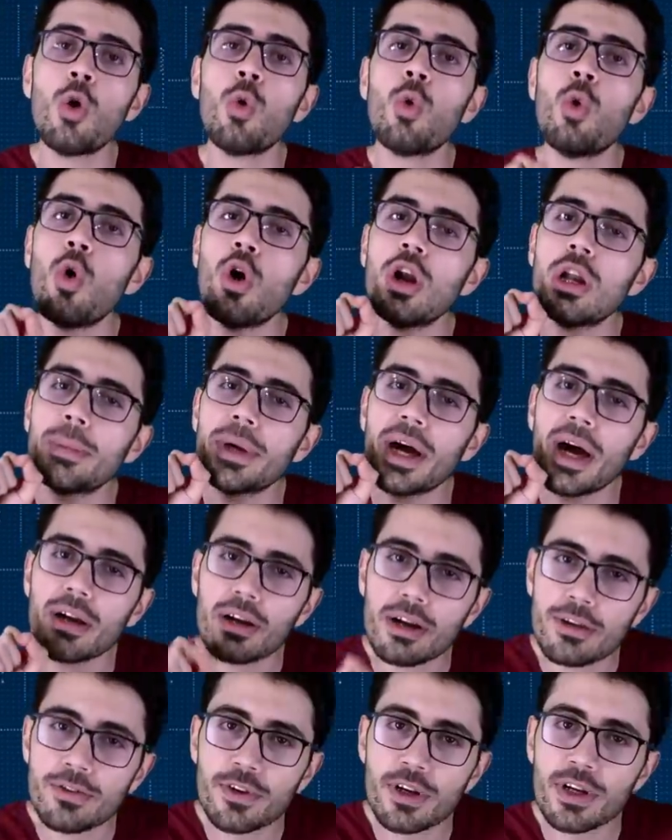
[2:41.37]
وهو اللي
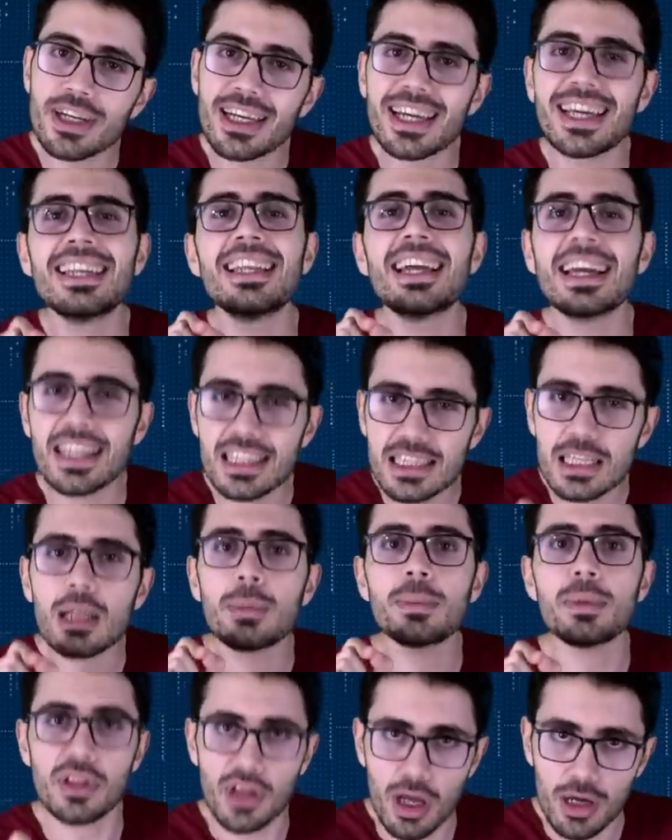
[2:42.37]
بيعرفك بيعرفك انك انت
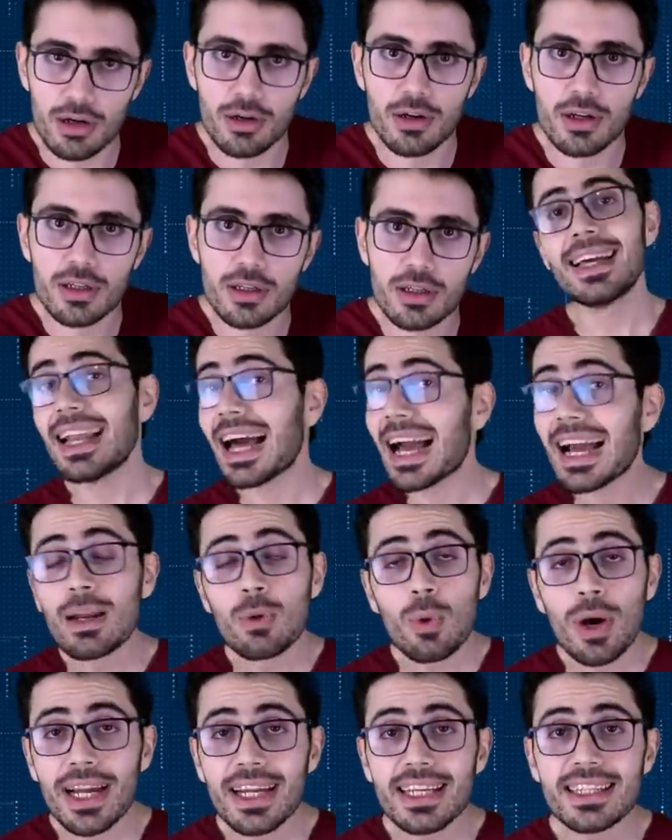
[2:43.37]
اللي بتتحرك الحاجه
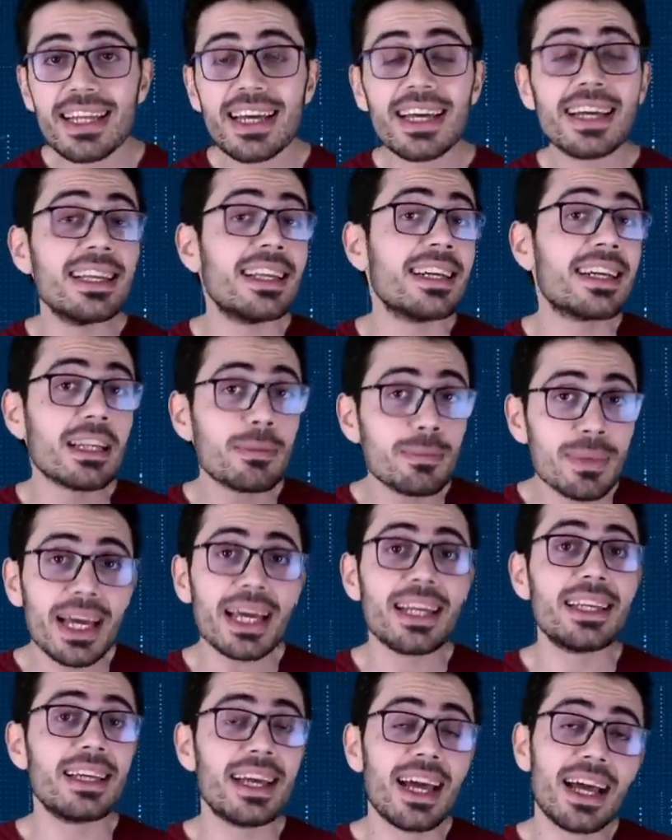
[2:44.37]
الوحيده اللي كانت
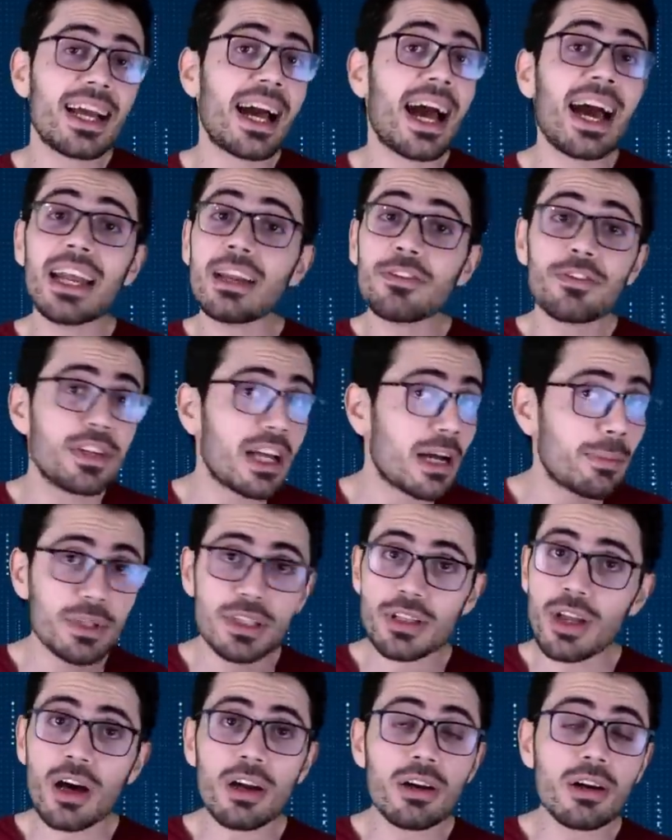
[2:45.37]
مخلياك عارف انك
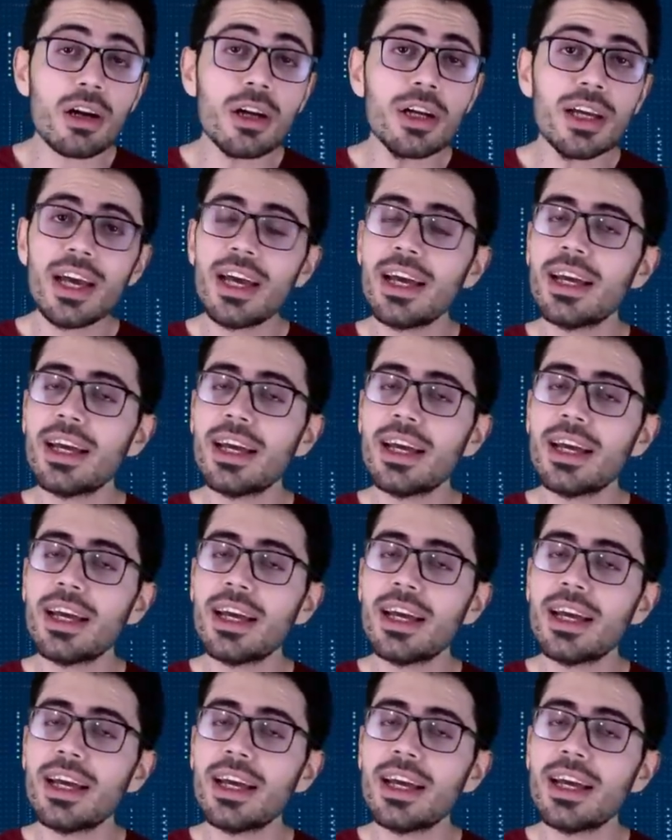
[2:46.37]
بتتحرك